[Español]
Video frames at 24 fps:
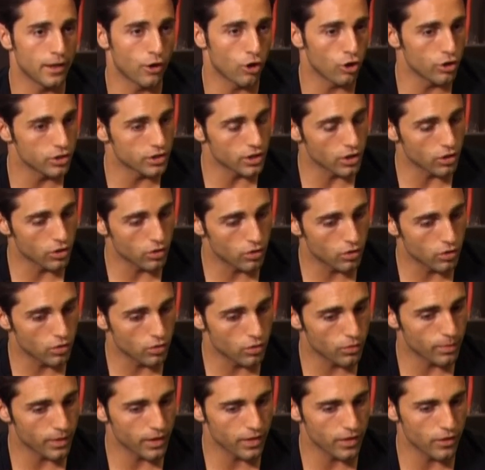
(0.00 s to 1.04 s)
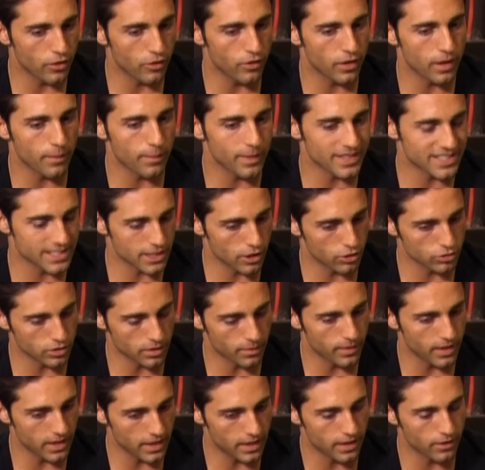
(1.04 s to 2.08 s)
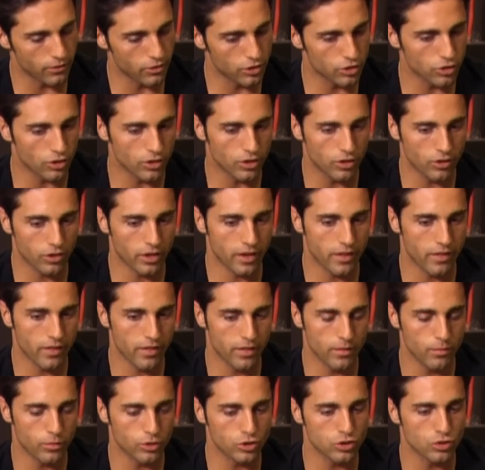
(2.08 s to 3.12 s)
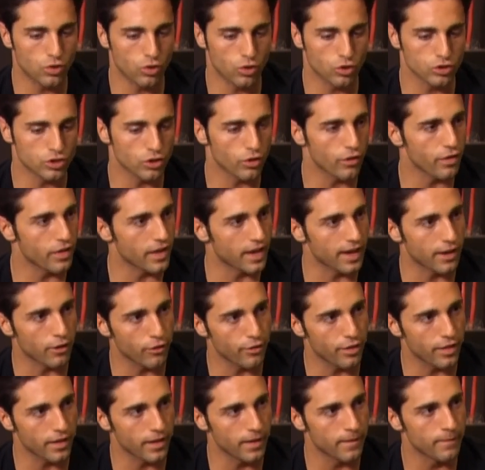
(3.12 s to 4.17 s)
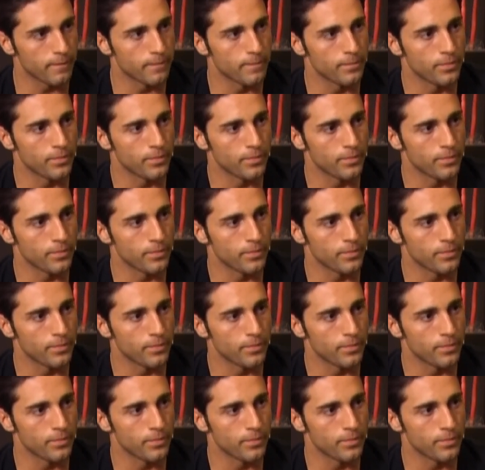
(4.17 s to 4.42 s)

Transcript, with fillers: Hoy tengo Barcelona, pasado también el auditorio, lo que decimos. Luego tengo Zaragoza.